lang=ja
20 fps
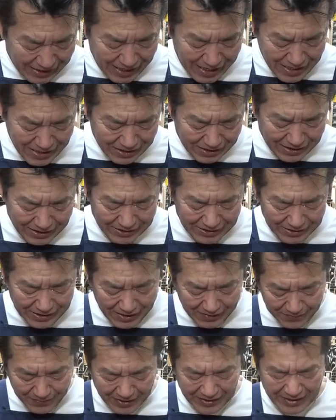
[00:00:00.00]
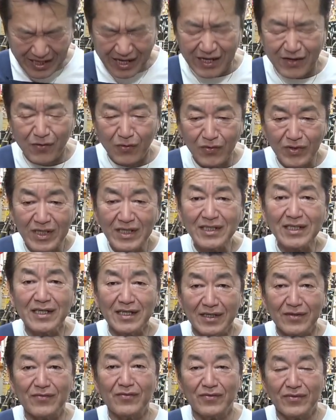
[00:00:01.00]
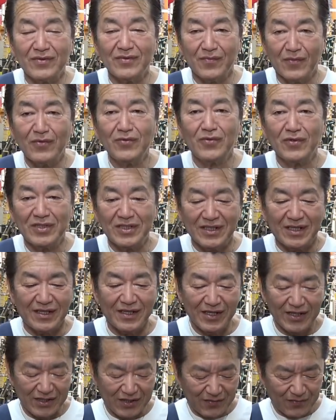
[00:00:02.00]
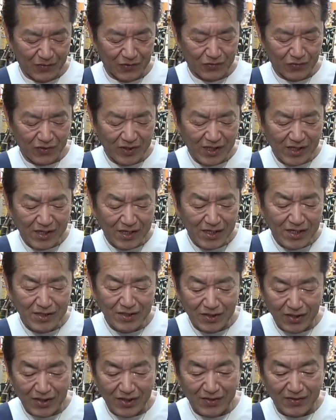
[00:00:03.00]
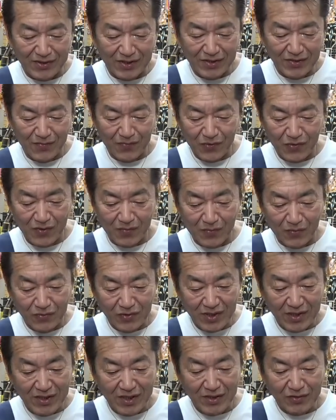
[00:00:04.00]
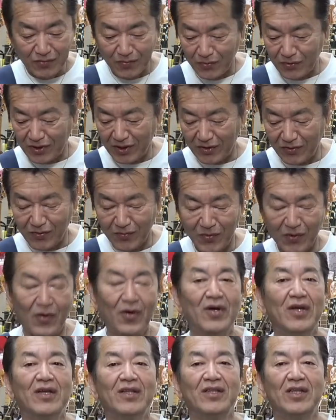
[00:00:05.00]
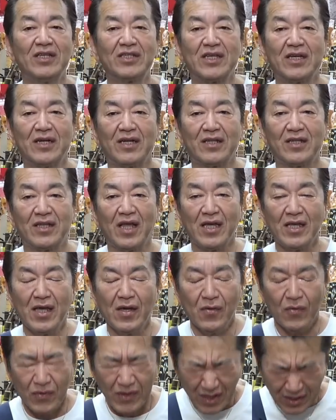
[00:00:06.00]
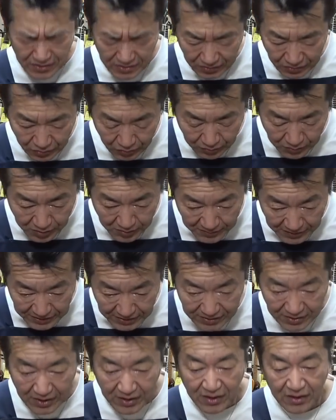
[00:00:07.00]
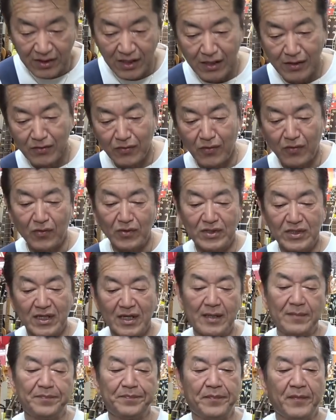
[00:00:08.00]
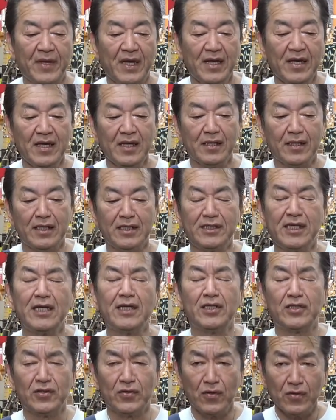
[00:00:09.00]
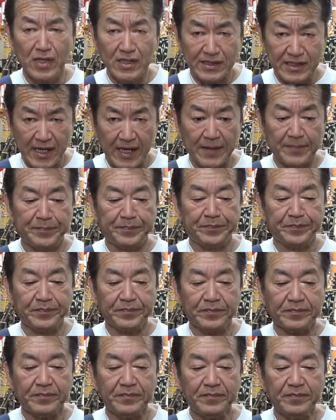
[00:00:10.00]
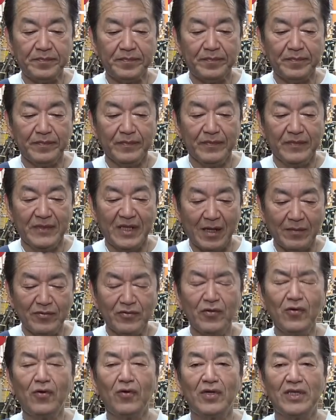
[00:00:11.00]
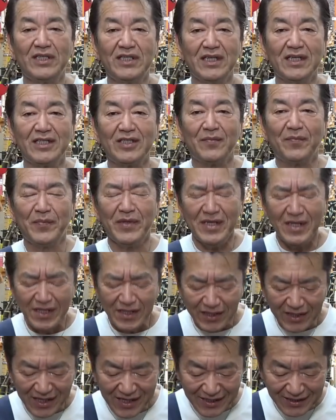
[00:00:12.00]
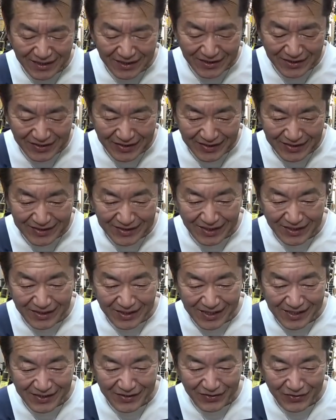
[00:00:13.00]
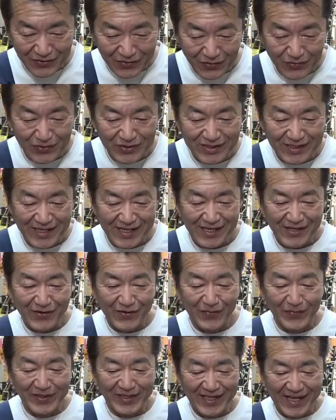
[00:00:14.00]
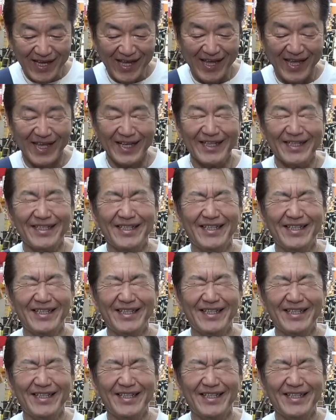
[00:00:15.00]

干傷が、まあ打痕ですからね、ほんと時代もうそれだけなんで全然僕は問題ないと思うんだけども、ですから大変お安いと思います。なんとこちらにせんじゅうよねん製ゼロゼロいちはちヴィンテージシリーズがなんと税込みで